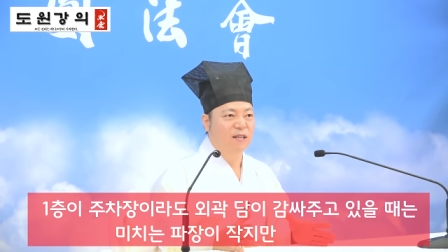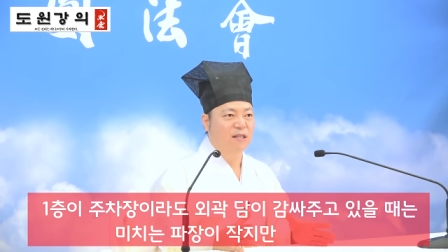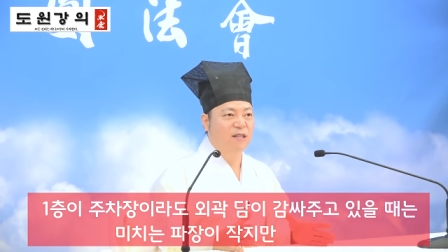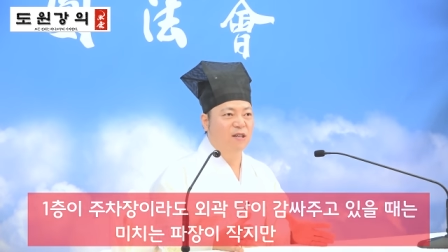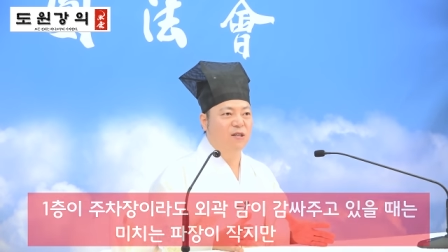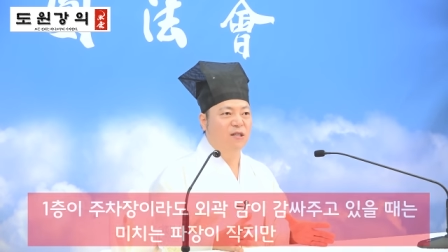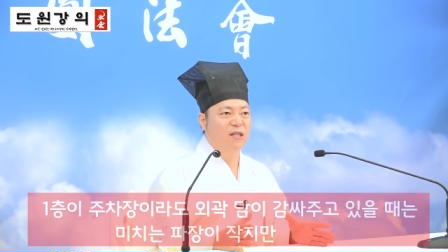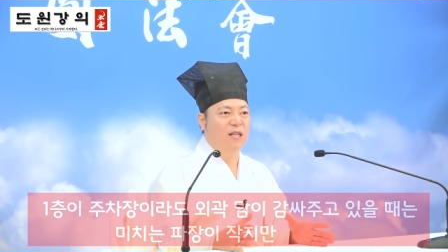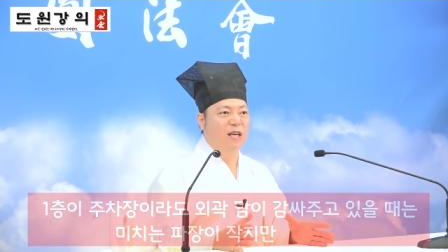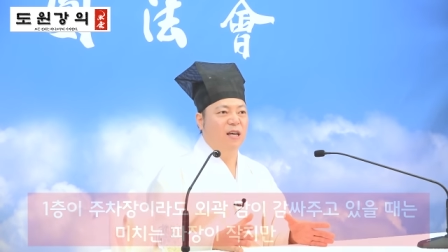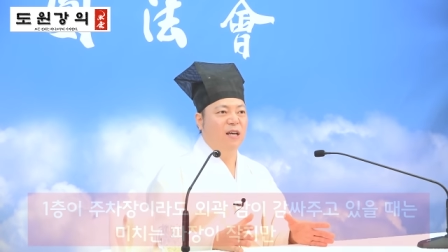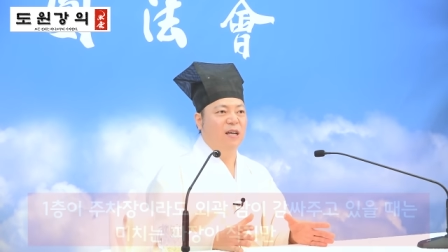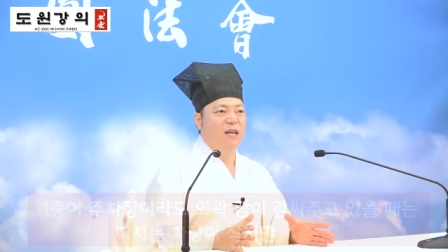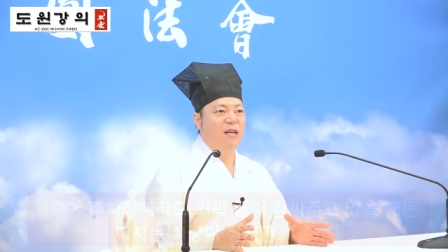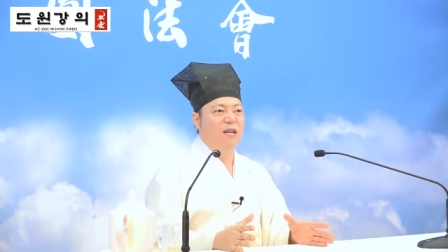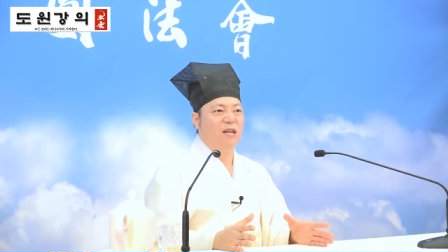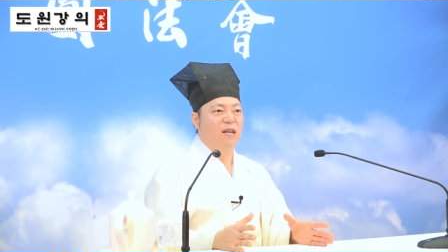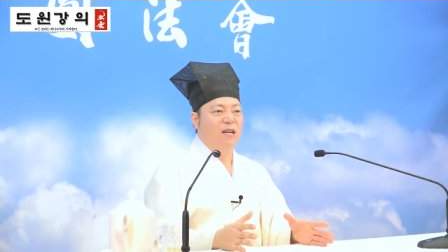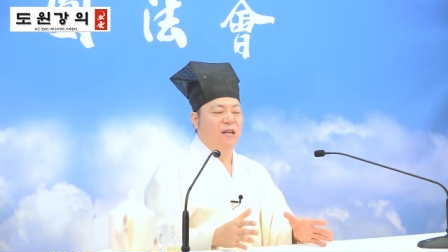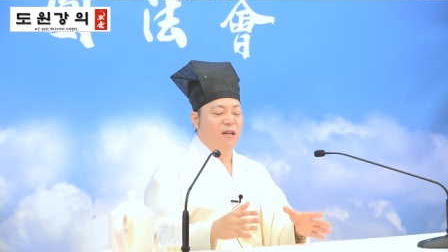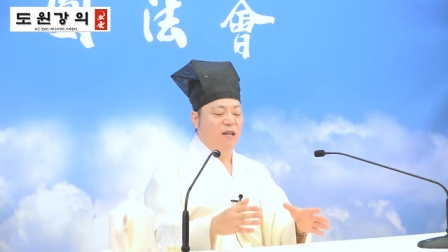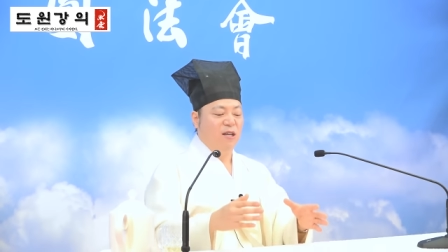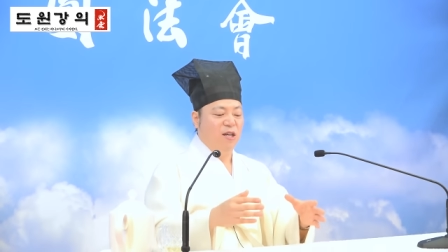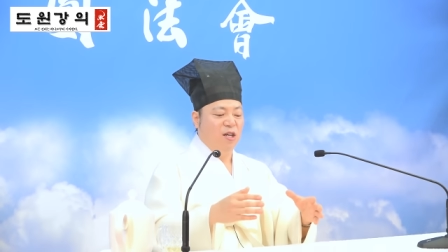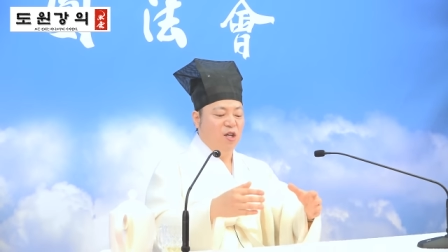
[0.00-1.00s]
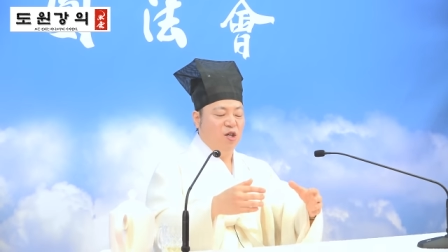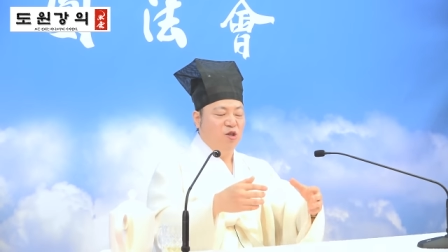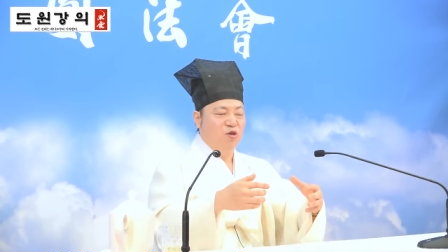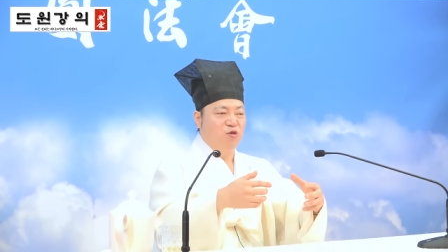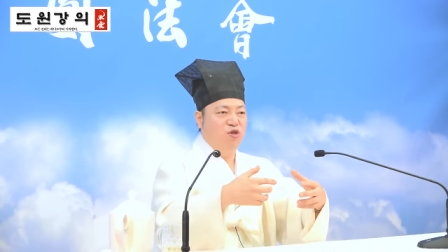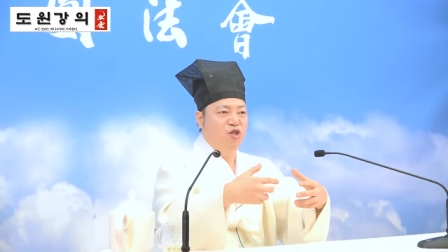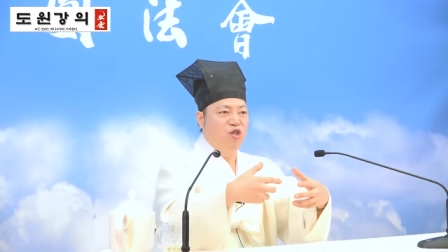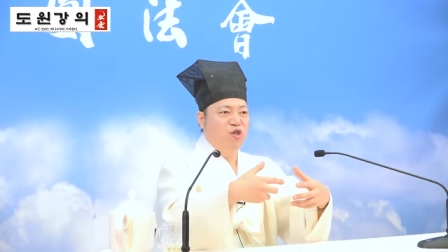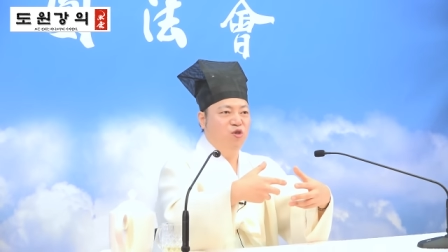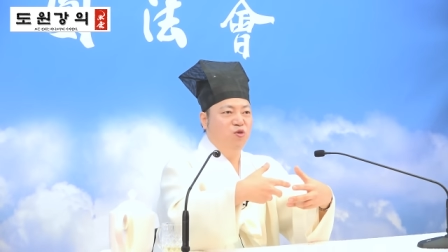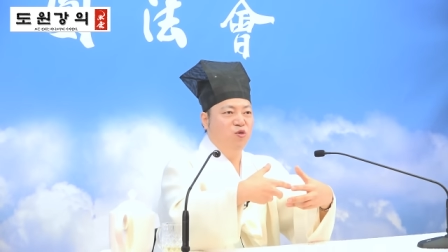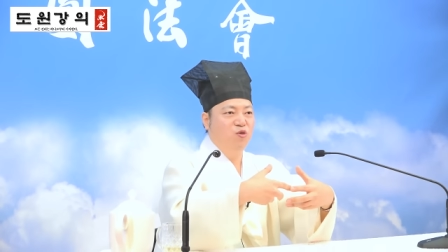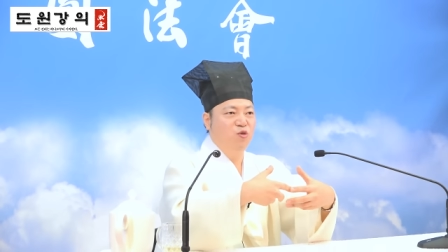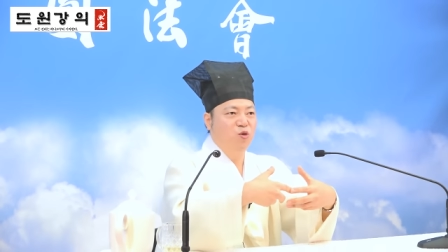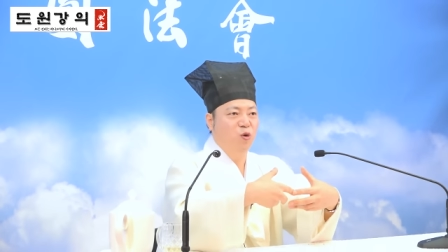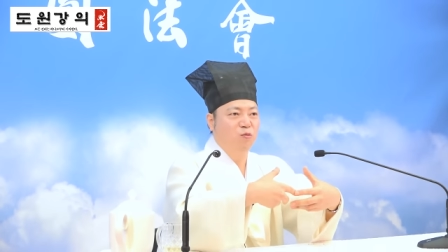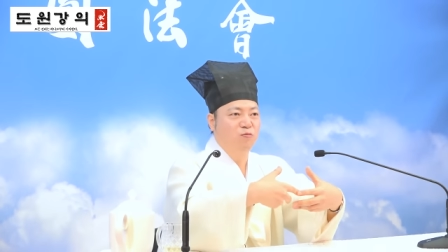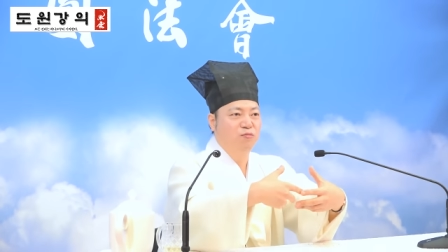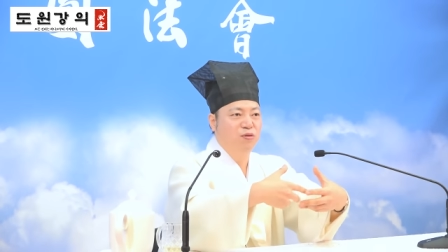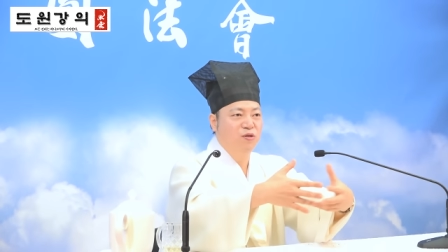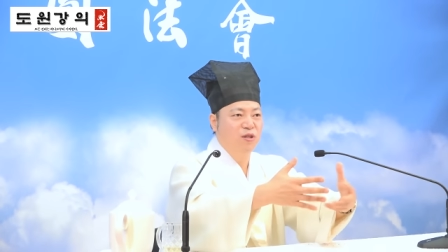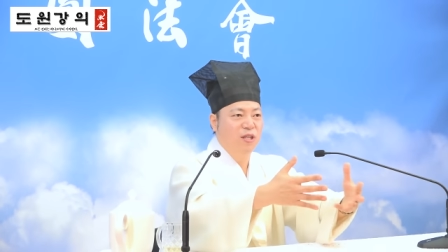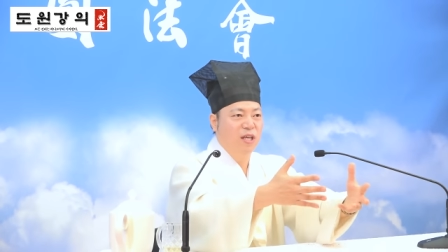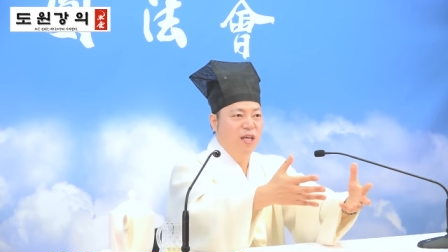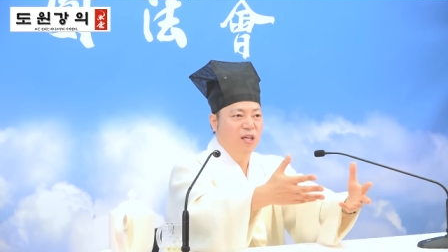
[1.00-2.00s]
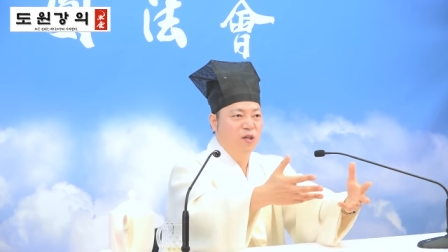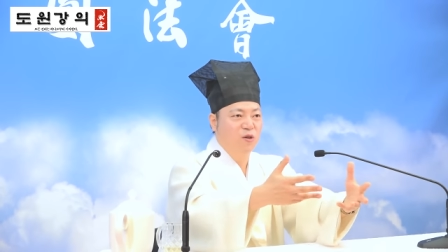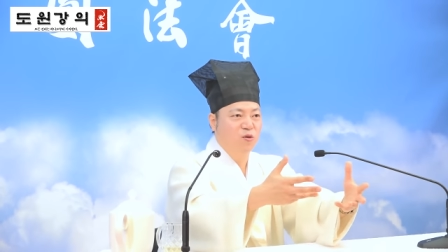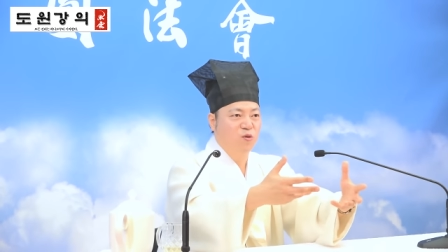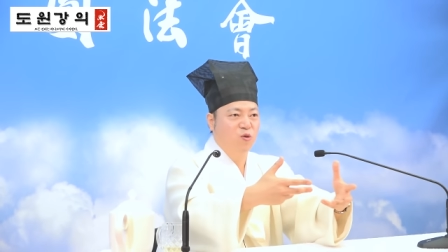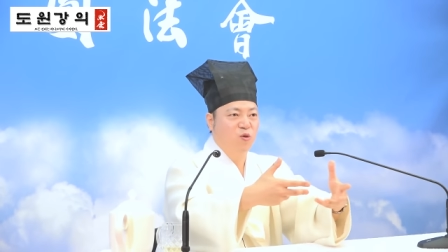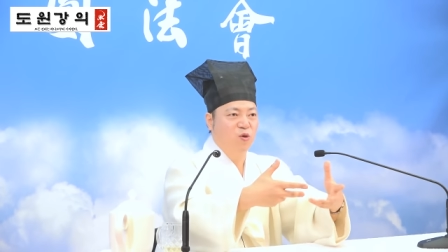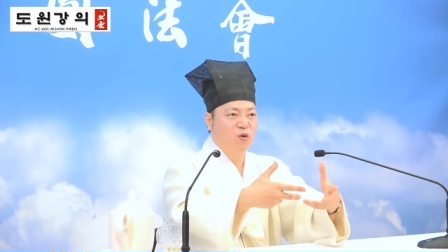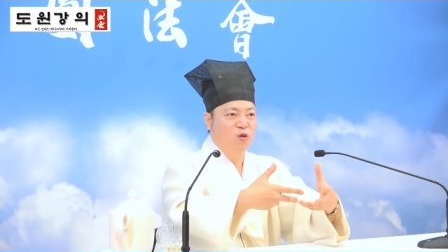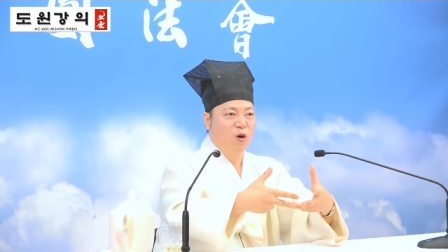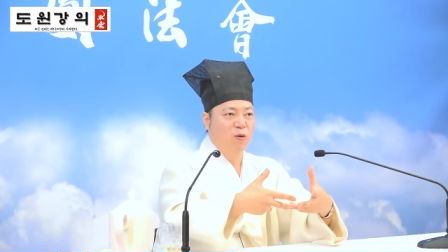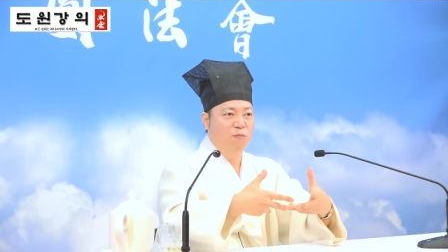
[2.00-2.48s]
그런데 뒤도 오픈돼 있고